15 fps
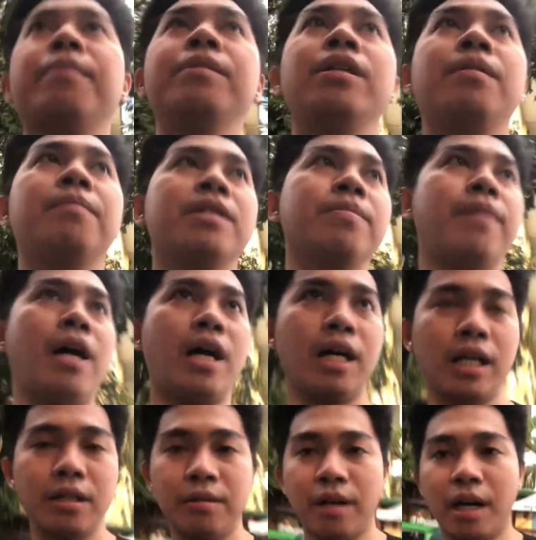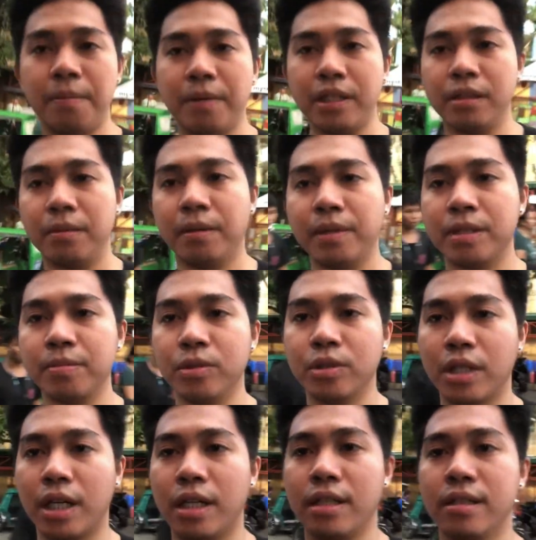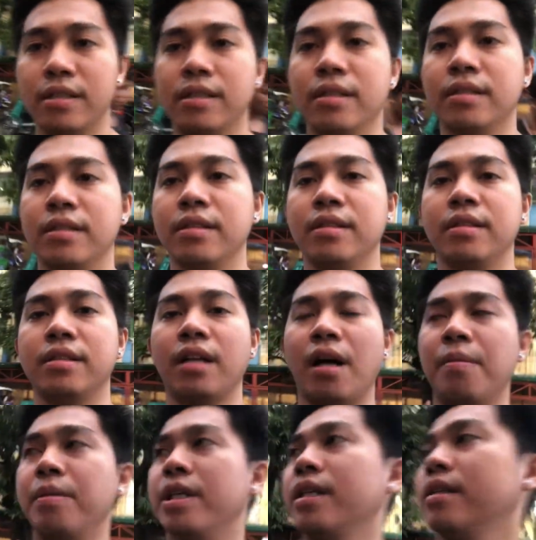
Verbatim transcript: mo ng mas maaga yung wifi, di ba mas mura? Hmm. Sabi.